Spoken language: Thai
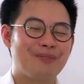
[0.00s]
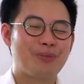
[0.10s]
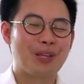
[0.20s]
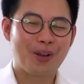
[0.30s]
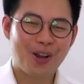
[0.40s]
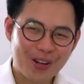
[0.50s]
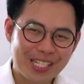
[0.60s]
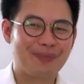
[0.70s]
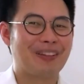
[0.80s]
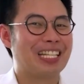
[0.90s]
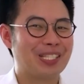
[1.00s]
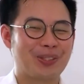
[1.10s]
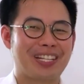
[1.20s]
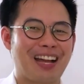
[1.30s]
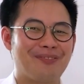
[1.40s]
ผมคิดว่าข้อนี้สำคัญที่สุ
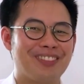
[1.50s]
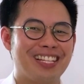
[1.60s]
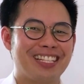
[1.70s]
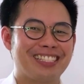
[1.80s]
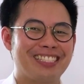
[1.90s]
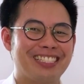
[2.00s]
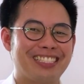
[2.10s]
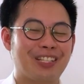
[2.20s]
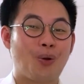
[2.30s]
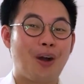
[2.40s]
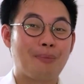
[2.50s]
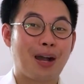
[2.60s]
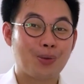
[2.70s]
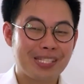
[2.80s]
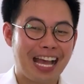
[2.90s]
ดครับคือความ
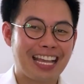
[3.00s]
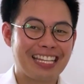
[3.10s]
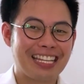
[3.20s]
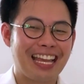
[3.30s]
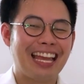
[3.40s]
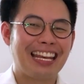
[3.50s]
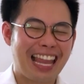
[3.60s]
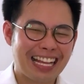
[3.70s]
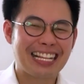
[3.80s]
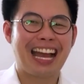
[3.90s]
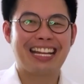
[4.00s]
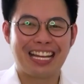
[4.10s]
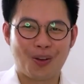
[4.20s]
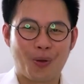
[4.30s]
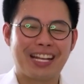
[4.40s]
เข้าใจและการเห็
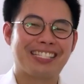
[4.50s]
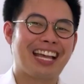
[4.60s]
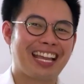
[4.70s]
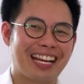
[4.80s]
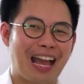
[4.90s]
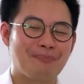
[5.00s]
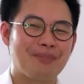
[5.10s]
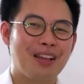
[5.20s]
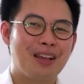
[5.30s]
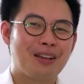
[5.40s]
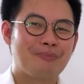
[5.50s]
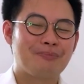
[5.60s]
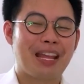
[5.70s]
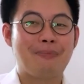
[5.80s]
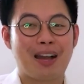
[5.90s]
นอกเห็นใจครับ
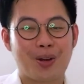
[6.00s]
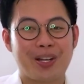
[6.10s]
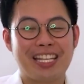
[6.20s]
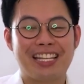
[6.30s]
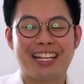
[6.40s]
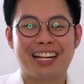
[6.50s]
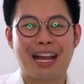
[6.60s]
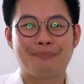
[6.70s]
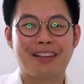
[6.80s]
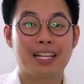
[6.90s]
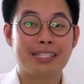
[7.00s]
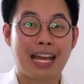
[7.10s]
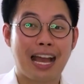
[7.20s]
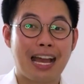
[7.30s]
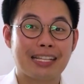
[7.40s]
ในบางกรณีเนี่ยนะครับนักศึก
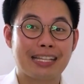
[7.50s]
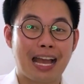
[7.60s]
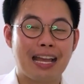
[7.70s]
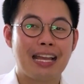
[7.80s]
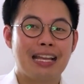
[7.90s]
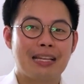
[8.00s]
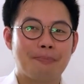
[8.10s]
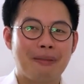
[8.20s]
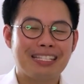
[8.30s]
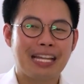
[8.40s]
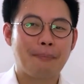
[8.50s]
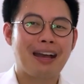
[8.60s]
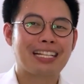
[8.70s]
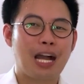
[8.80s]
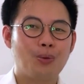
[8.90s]
ษาอาจจะไม่สา
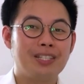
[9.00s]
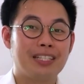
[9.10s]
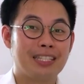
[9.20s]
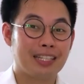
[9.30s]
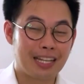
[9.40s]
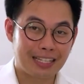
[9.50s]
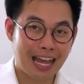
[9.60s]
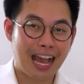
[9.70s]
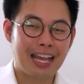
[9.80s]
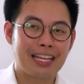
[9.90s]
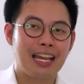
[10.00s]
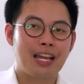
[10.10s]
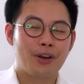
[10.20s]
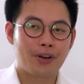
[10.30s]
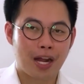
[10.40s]
มารถเข้าถึงอินเทอร์เน็ตได้
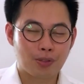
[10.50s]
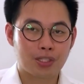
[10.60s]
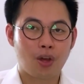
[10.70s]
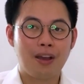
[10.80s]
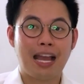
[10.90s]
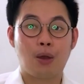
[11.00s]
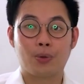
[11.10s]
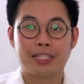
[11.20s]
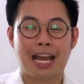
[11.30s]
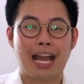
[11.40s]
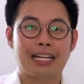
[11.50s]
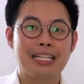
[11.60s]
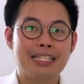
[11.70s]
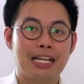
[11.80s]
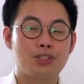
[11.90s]
เราจะต้องหาหนทาง
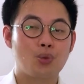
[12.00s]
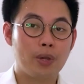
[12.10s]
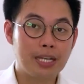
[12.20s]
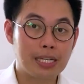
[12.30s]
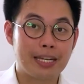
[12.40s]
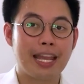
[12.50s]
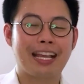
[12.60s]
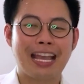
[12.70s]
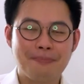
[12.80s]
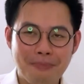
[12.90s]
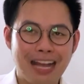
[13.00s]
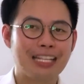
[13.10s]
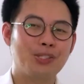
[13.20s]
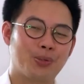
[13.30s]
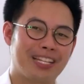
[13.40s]
ที่จะช่วยเหลือเด็กให้มากที่สุด